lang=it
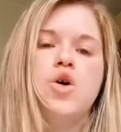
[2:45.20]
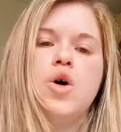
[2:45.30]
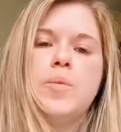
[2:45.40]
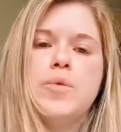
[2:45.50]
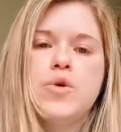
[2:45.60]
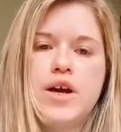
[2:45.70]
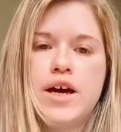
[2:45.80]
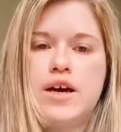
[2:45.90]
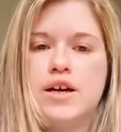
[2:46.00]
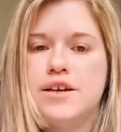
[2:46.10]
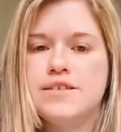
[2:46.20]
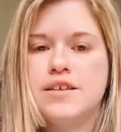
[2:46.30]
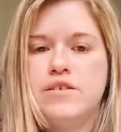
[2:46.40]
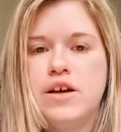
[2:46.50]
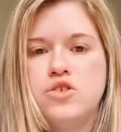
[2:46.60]
oppure
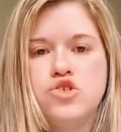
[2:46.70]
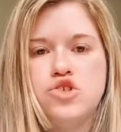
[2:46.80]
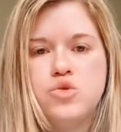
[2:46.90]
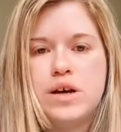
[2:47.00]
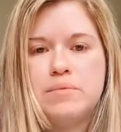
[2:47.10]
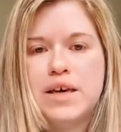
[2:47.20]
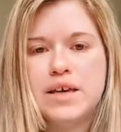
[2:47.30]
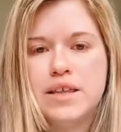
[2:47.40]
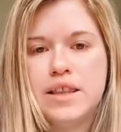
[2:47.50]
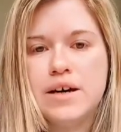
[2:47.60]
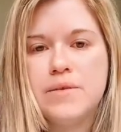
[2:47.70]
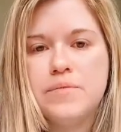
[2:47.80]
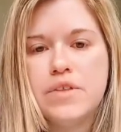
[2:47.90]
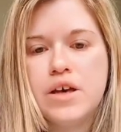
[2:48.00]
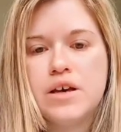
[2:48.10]
scrivendoci una mail
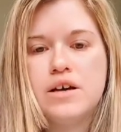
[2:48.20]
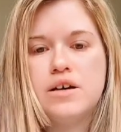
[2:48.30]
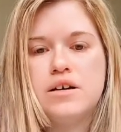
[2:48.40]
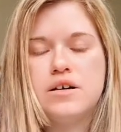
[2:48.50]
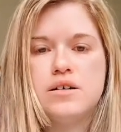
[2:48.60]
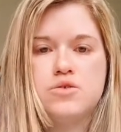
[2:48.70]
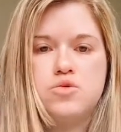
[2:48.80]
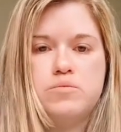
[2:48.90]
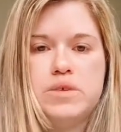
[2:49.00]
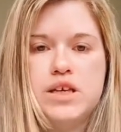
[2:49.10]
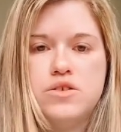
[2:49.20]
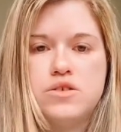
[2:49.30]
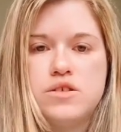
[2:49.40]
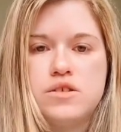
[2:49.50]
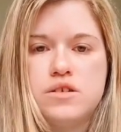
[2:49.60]
eh, su
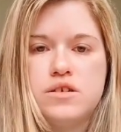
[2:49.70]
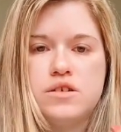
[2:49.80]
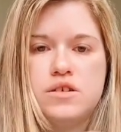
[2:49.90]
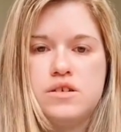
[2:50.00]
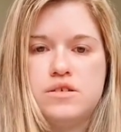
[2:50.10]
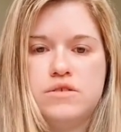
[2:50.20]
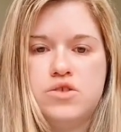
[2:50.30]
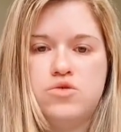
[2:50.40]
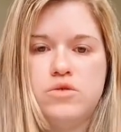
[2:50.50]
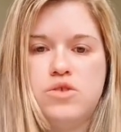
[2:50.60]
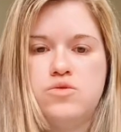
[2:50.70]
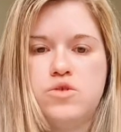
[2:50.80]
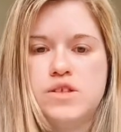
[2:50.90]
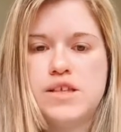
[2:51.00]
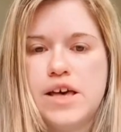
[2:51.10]

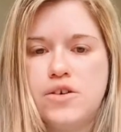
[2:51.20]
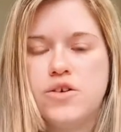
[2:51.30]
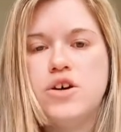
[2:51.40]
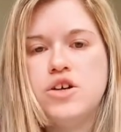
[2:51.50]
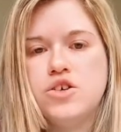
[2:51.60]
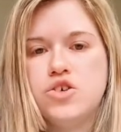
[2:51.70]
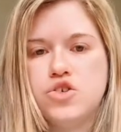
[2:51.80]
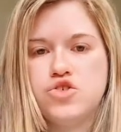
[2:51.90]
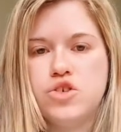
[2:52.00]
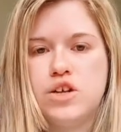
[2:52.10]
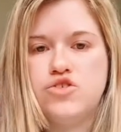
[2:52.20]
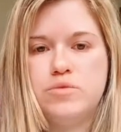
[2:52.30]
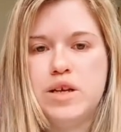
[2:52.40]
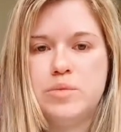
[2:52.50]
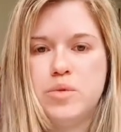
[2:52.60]
minions21110 eh,
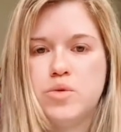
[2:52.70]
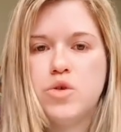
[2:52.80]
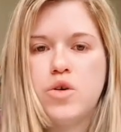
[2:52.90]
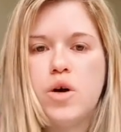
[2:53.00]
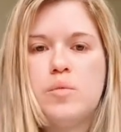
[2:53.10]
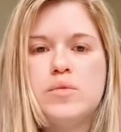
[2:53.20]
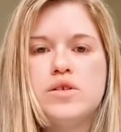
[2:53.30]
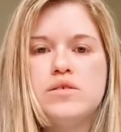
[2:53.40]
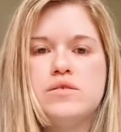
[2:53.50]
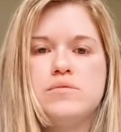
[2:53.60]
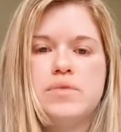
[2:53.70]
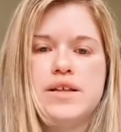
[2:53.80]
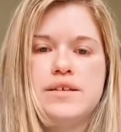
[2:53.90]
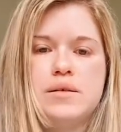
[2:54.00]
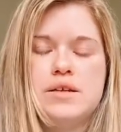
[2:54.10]
chiocciolagmail.com
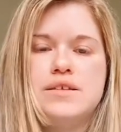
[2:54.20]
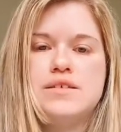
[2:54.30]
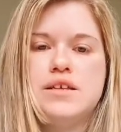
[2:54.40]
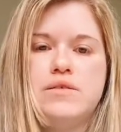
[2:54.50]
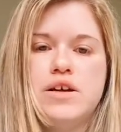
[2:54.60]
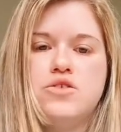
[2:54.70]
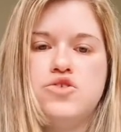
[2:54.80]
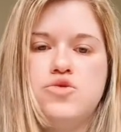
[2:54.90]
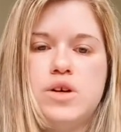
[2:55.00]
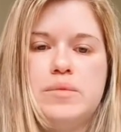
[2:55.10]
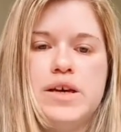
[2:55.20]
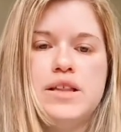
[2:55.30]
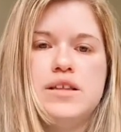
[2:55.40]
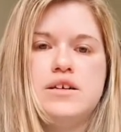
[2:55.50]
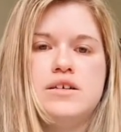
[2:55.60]
praticamente scrivendoci una
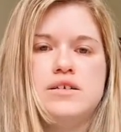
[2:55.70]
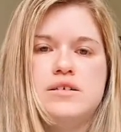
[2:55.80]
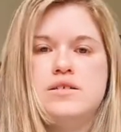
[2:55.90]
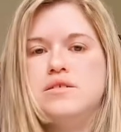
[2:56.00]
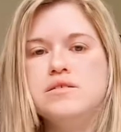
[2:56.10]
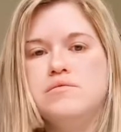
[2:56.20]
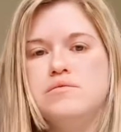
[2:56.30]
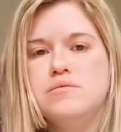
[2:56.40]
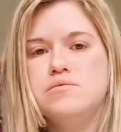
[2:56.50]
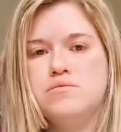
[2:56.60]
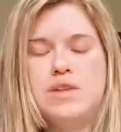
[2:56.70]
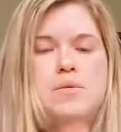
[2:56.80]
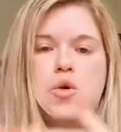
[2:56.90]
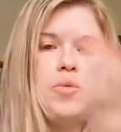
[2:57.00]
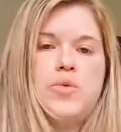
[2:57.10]
mail eh,
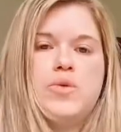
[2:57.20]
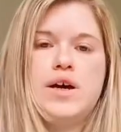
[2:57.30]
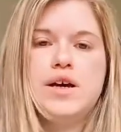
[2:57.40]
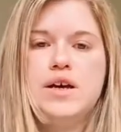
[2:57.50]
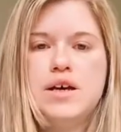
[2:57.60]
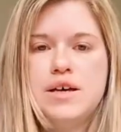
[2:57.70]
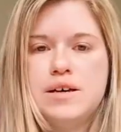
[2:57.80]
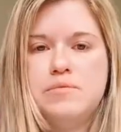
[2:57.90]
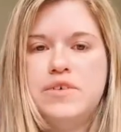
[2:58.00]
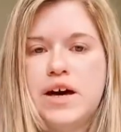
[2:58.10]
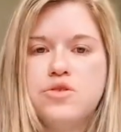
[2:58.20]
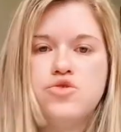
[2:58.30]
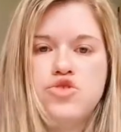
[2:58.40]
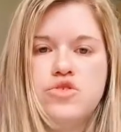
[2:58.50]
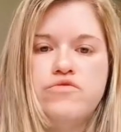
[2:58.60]
oppure
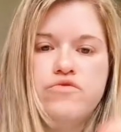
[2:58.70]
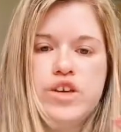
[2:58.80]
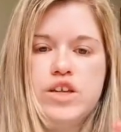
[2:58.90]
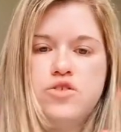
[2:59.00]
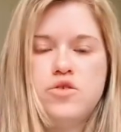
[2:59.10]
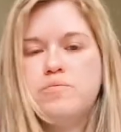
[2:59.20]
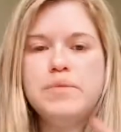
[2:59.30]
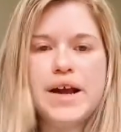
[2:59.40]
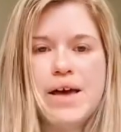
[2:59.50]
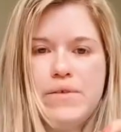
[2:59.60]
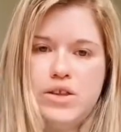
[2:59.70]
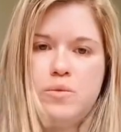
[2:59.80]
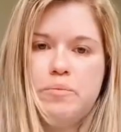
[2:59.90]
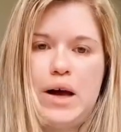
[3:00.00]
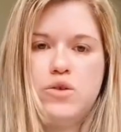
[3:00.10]
inviandoci un video breve di
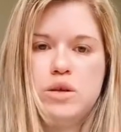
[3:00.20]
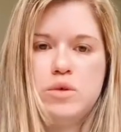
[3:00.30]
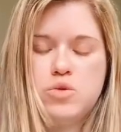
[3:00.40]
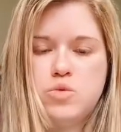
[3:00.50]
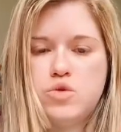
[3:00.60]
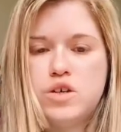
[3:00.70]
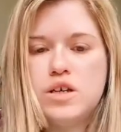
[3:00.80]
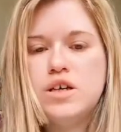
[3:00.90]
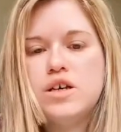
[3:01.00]
un paio di minuti